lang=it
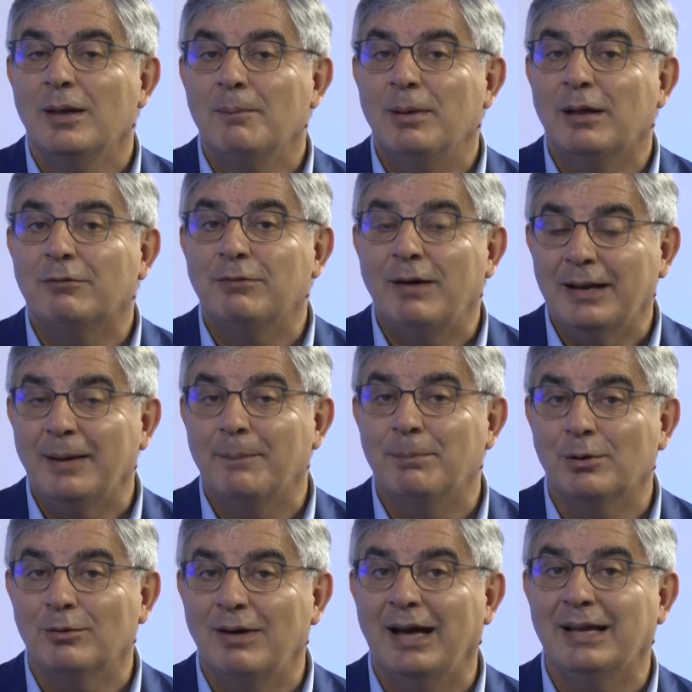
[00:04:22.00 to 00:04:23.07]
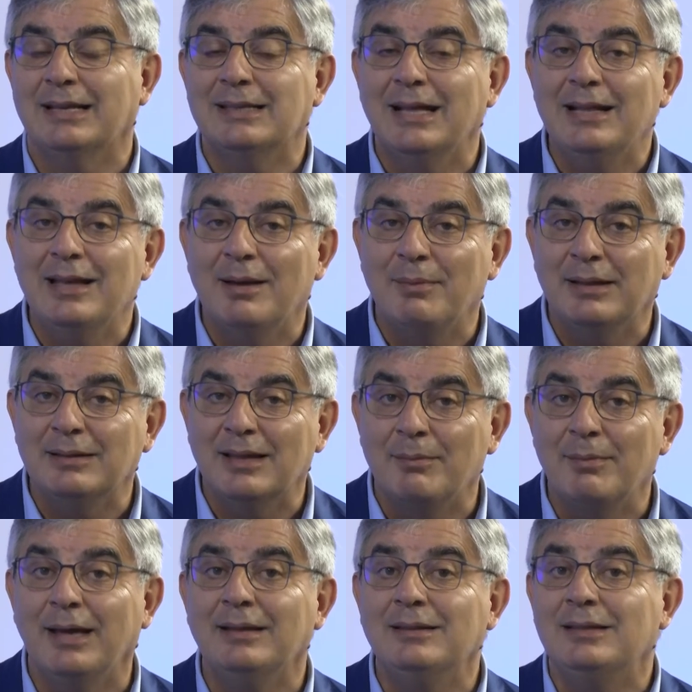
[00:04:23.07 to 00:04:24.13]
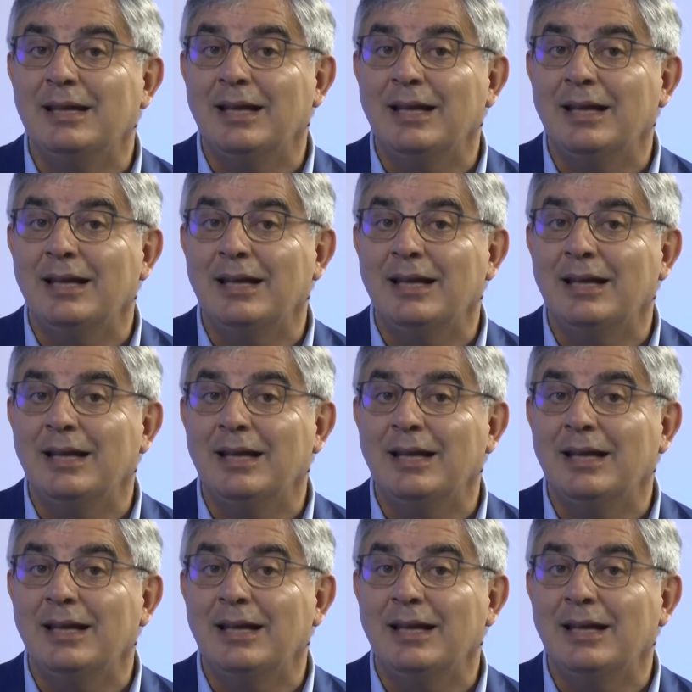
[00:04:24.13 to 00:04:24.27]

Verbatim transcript: per fare approvare degli emendamenti